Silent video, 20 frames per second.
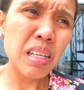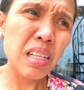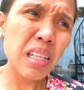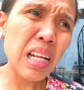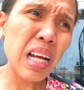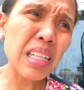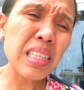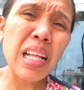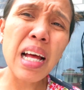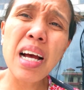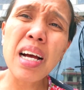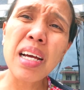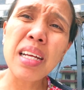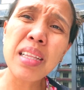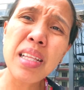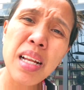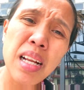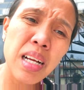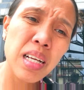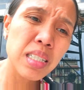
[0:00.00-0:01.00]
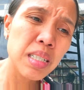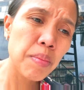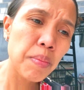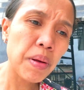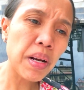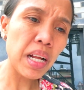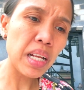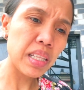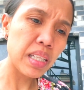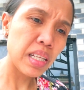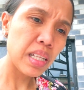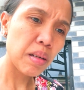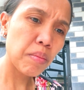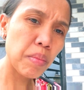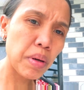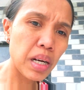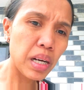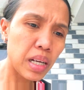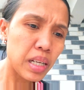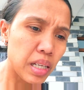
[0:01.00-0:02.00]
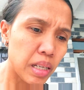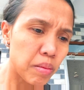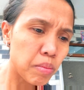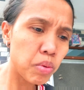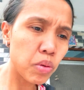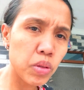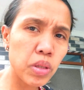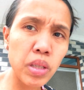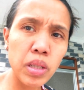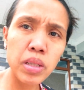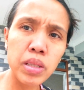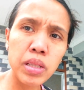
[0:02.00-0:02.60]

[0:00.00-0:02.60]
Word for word: inaatake talaga siya parati ng mga ibon.